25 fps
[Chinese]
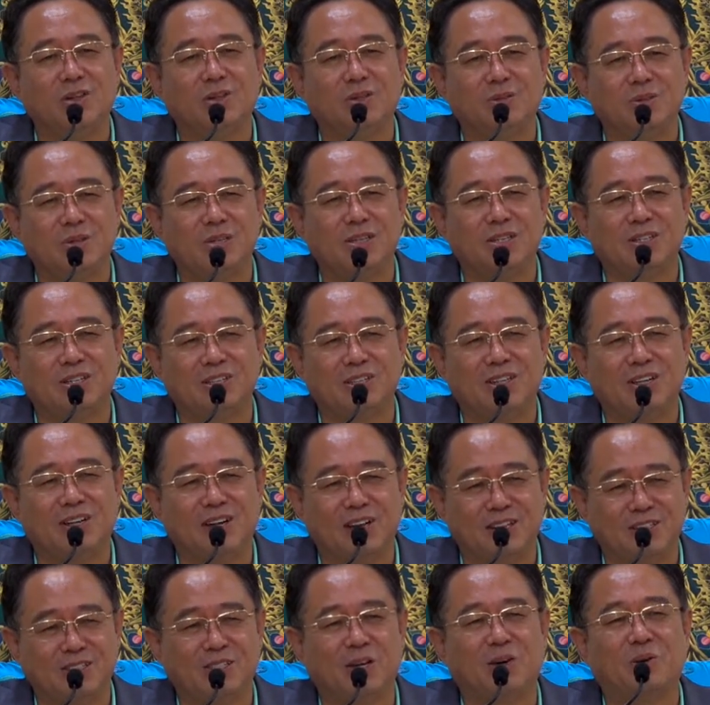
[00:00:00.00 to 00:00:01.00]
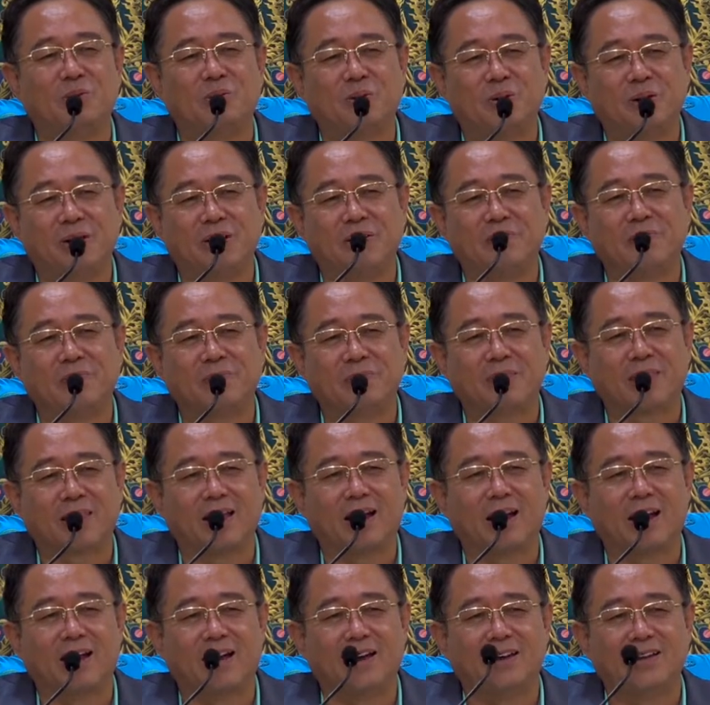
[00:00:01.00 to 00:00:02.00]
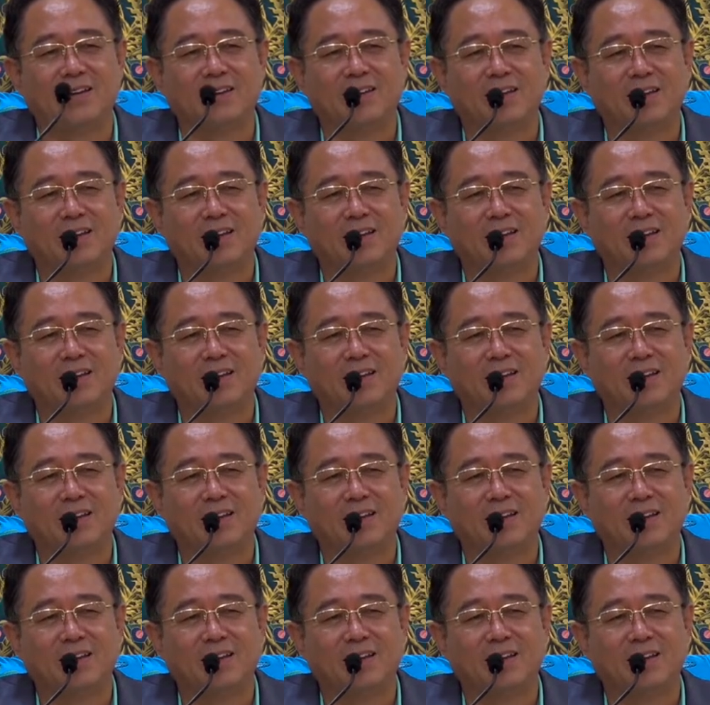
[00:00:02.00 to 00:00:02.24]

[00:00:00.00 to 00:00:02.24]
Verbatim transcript: 有几个人来找我啊，